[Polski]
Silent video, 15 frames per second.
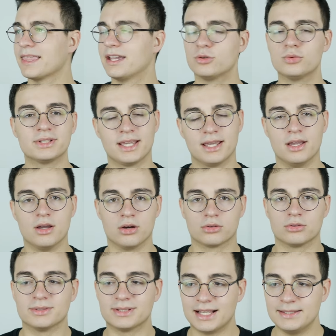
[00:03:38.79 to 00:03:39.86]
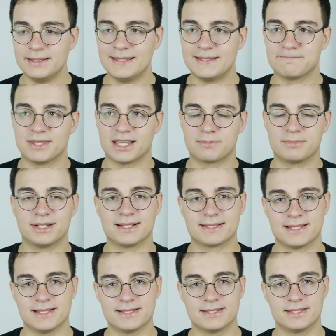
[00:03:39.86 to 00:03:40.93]
kurde, oglądanie jakby
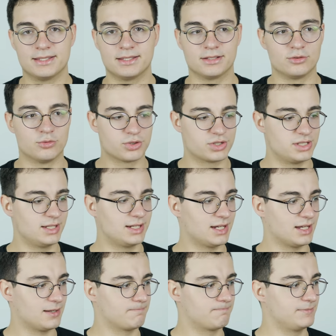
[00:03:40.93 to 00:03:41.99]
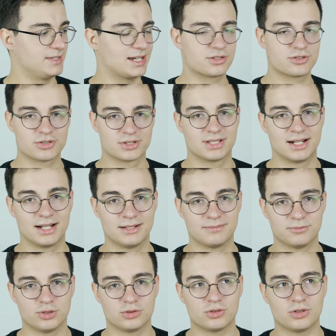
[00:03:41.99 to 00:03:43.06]
recenzji głośnika, jak coś gra,
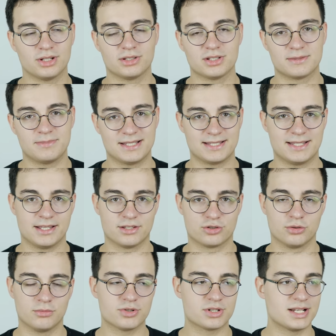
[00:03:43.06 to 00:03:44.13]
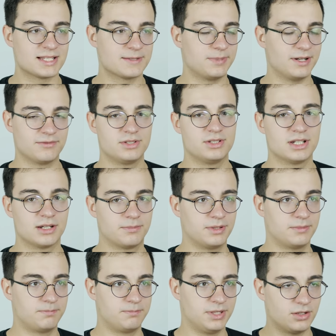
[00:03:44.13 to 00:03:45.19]
no trochę to jest bez sensu. No można sprawdzić jakby
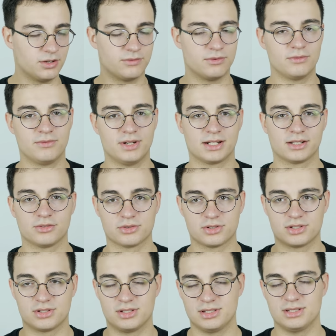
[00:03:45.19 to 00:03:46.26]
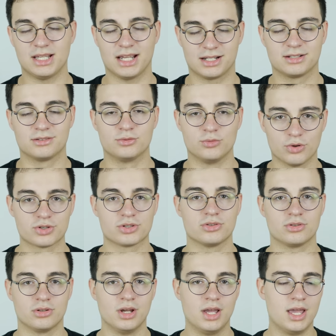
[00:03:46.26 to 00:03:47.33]
pikową wartość, jak
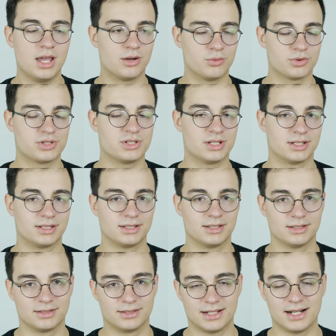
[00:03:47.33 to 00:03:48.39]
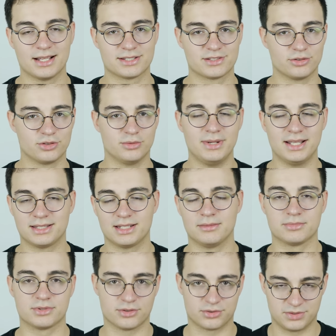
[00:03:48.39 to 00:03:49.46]
głośno głośnik e, gra sonometrem,
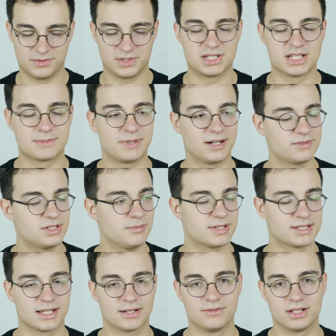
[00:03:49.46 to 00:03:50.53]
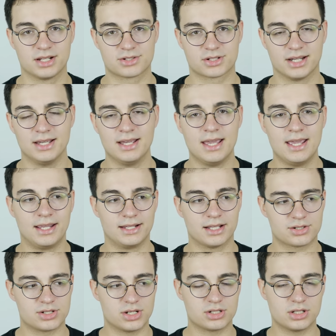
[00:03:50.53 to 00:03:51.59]
co oczywiście sprawdzimy za chwileczkę.
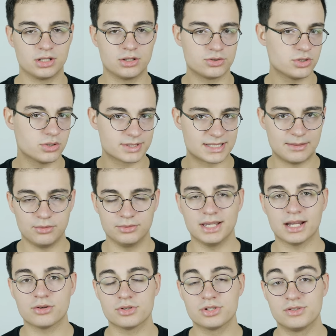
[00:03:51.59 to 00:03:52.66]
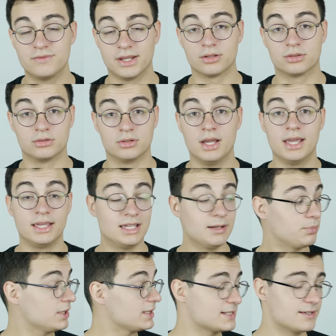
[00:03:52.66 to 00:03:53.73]
Jednakże jeżeli chodzi o samą jakość dźwięku, ja
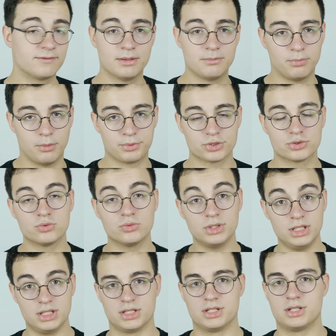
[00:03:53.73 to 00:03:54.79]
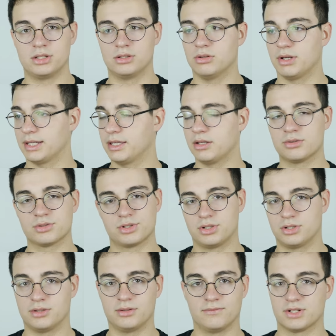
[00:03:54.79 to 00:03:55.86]
polecam Wam po prostu iść do jakiegoś
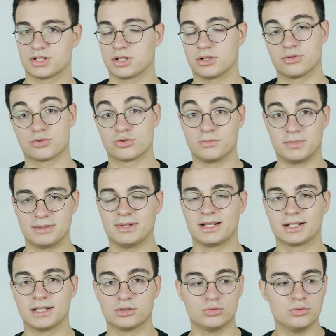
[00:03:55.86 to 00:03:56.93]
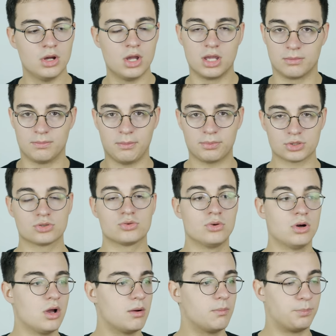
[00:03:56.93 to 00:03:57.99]
Waszego supermarketu, supermarketu i po prostu
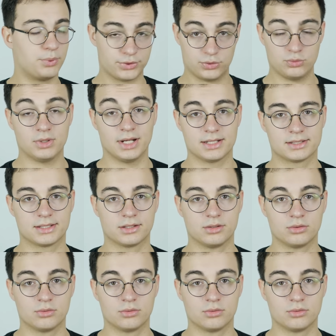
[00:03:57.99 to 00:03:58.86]
posłuchać tego